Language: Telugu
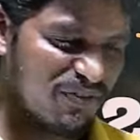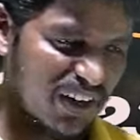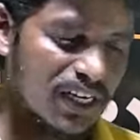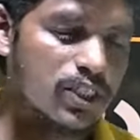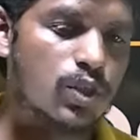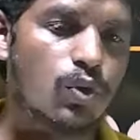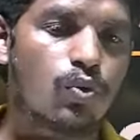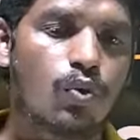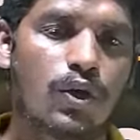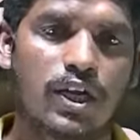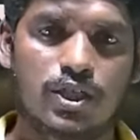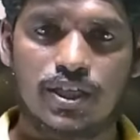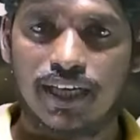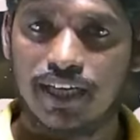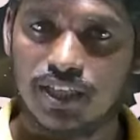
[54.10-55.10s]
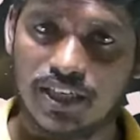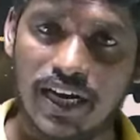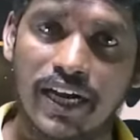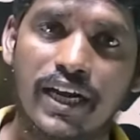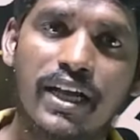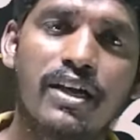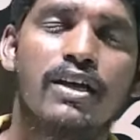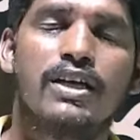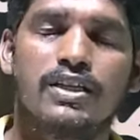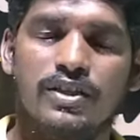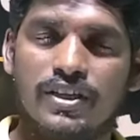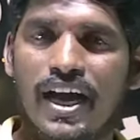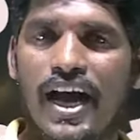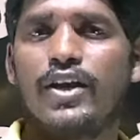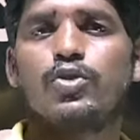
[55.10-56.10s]
ఫ్రెండ్స్ కూడా షేర్ చేయండి
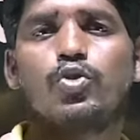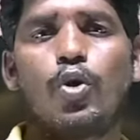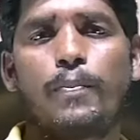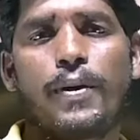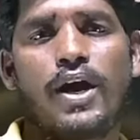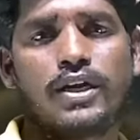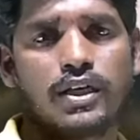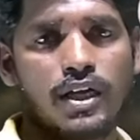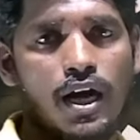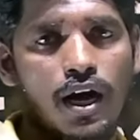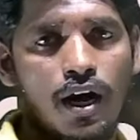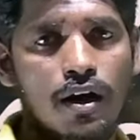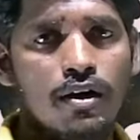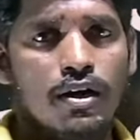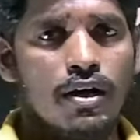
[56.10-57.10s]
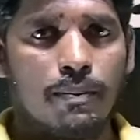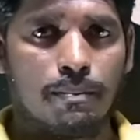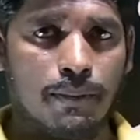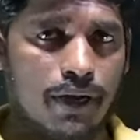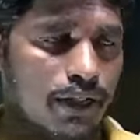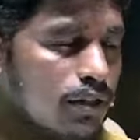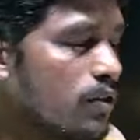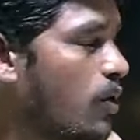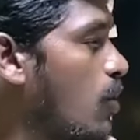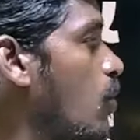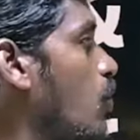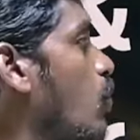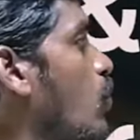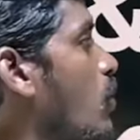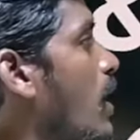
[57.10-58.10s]
దానితో పాటుగా మరెందరూ
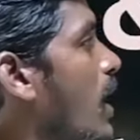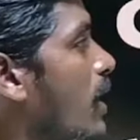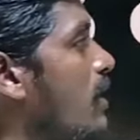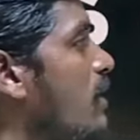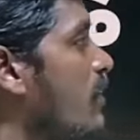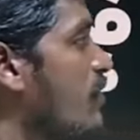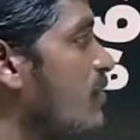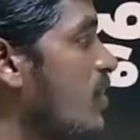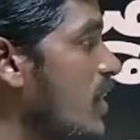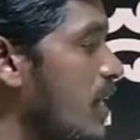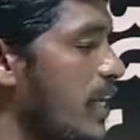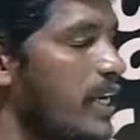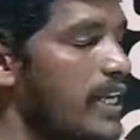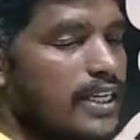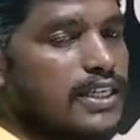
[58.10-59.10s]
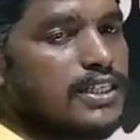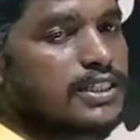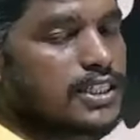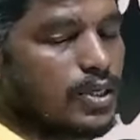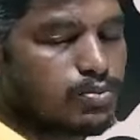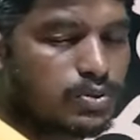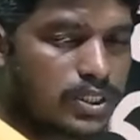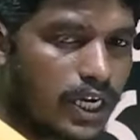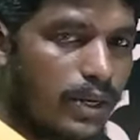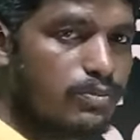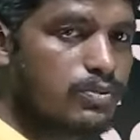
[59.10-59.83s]
కూడా దీనిని సబ్స్క్రైబ్